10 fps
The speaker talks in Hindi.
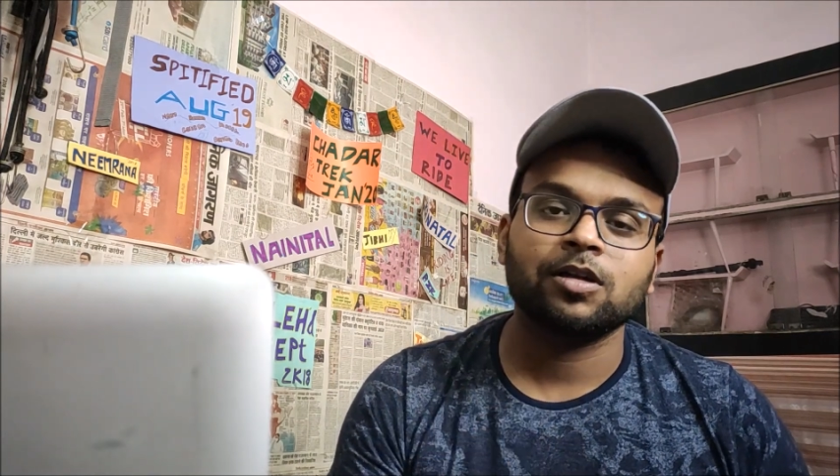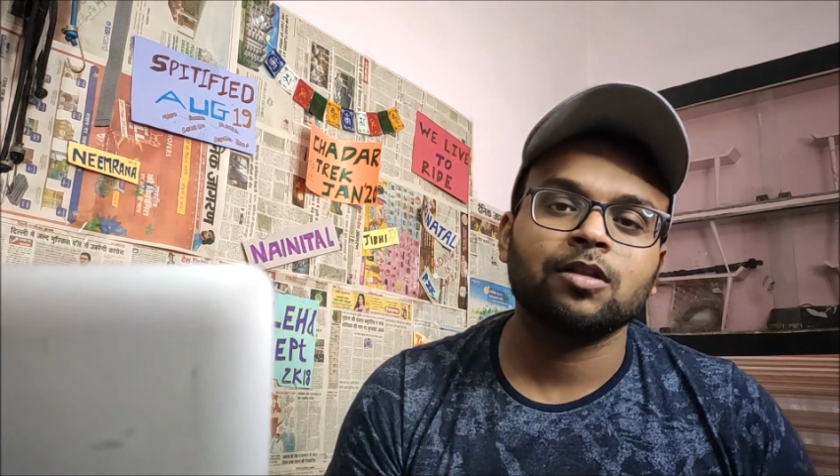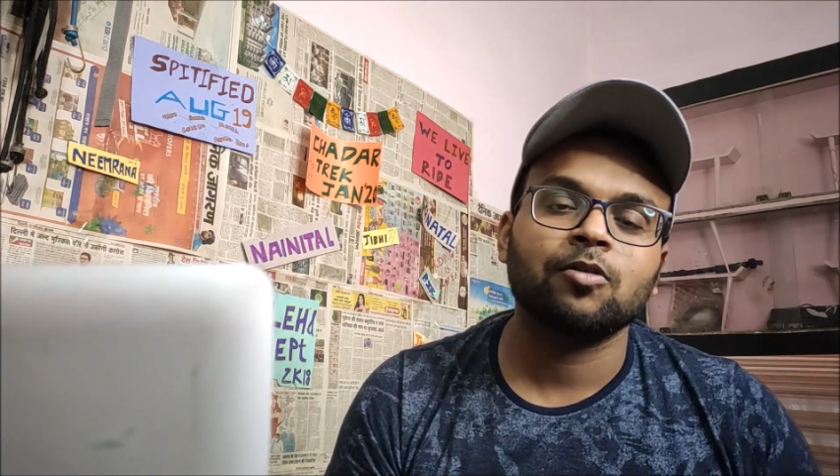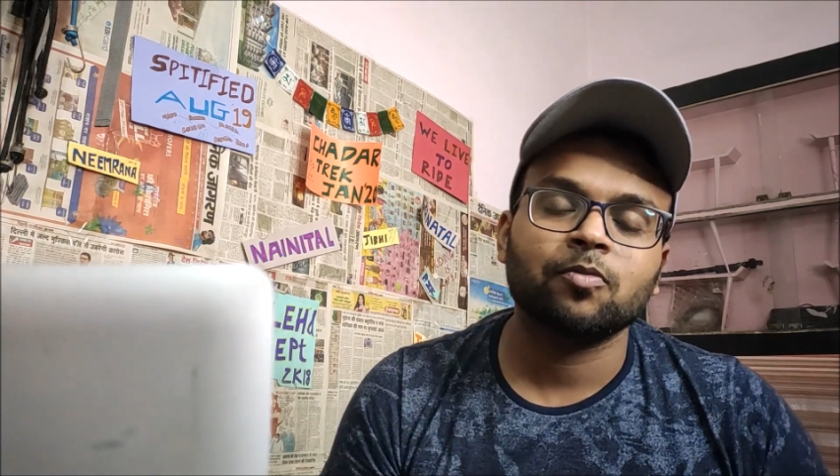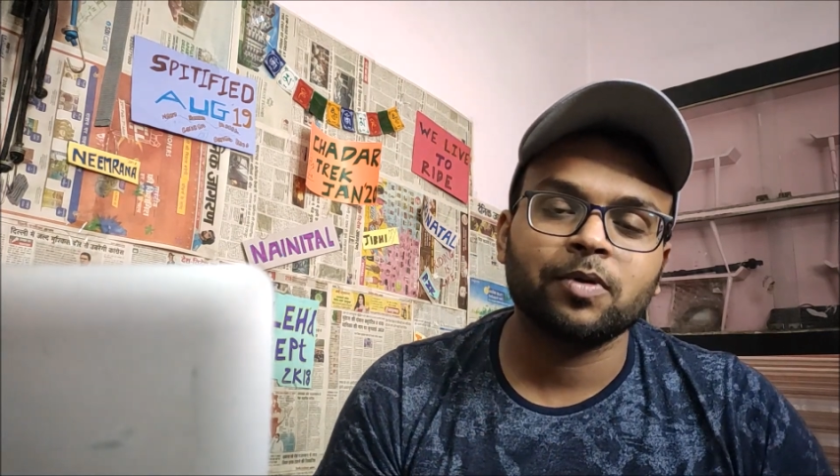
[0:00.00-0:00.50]

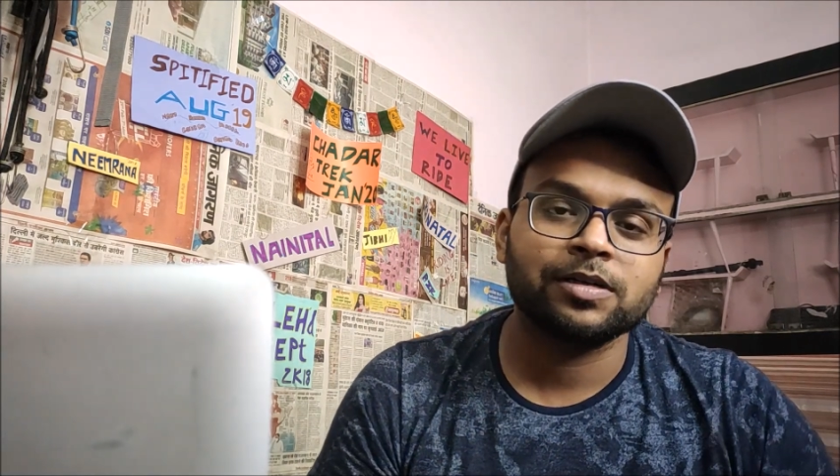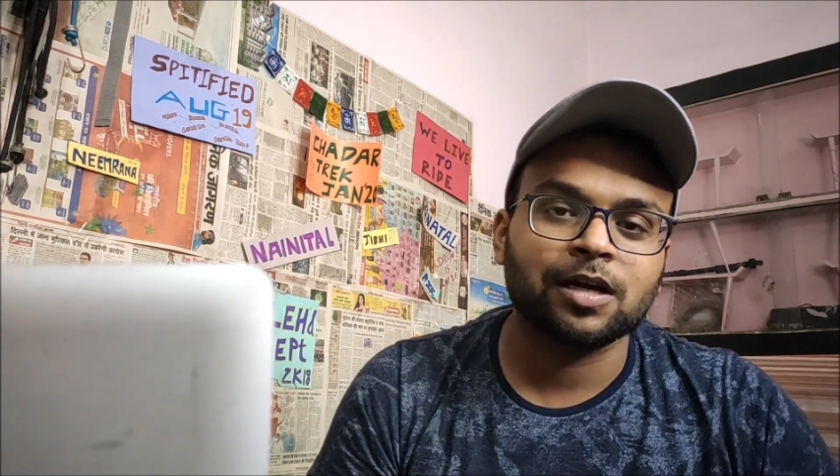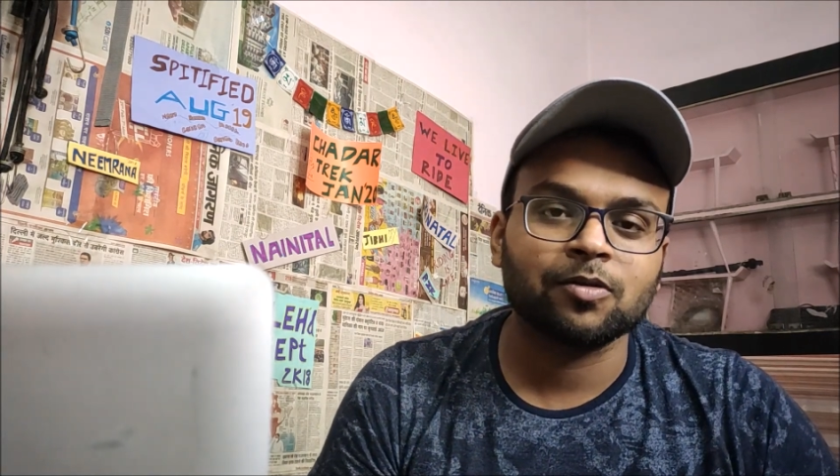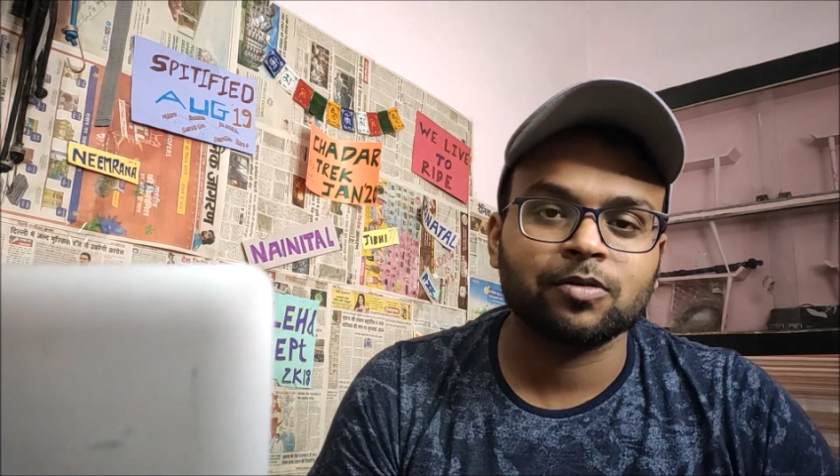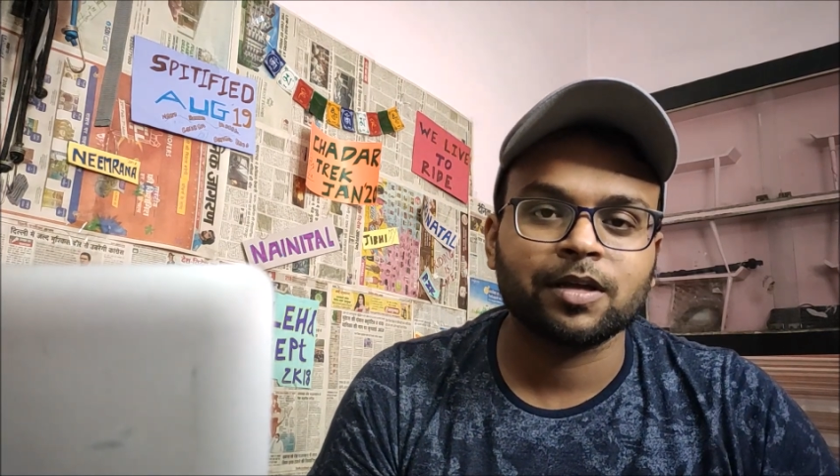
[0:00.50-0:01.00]
ज्यादा लोग
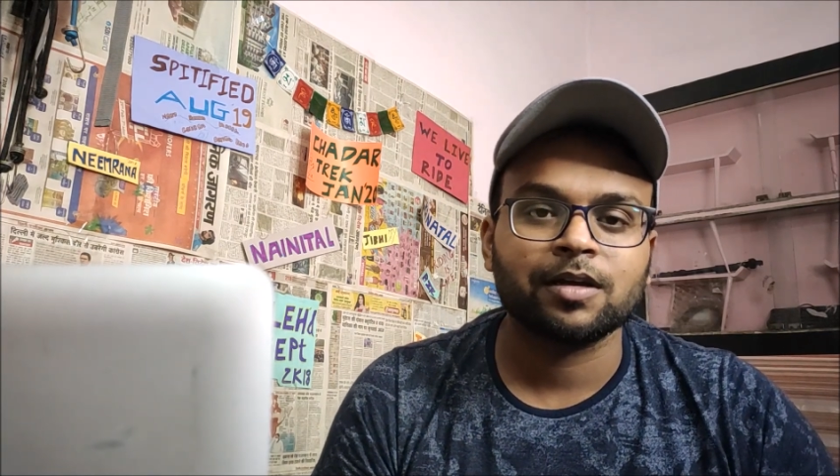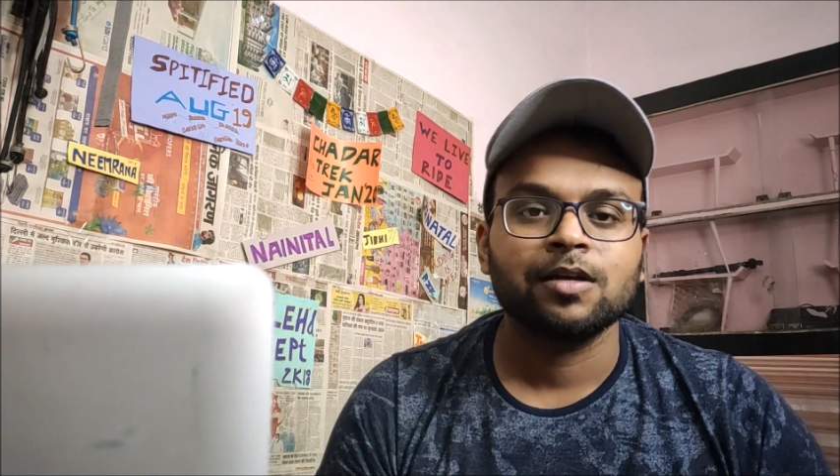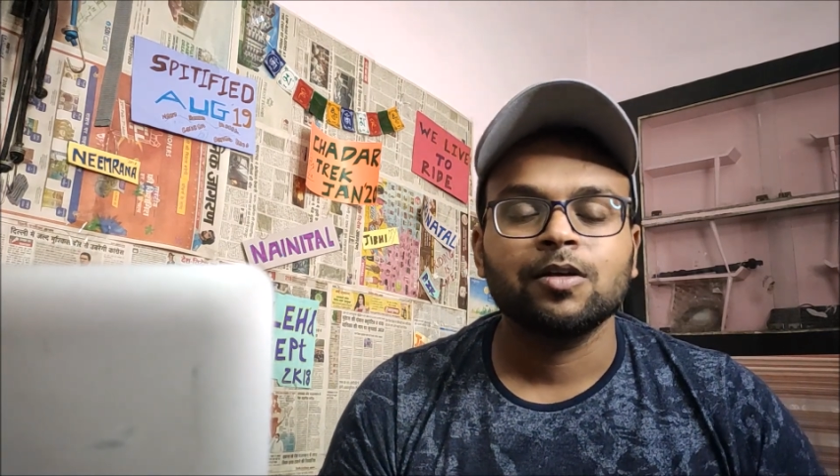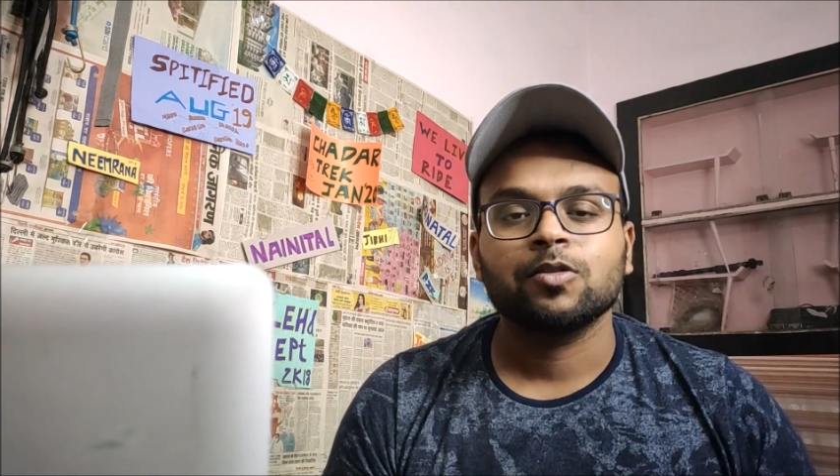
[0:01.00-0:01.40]
परेशान होते हैं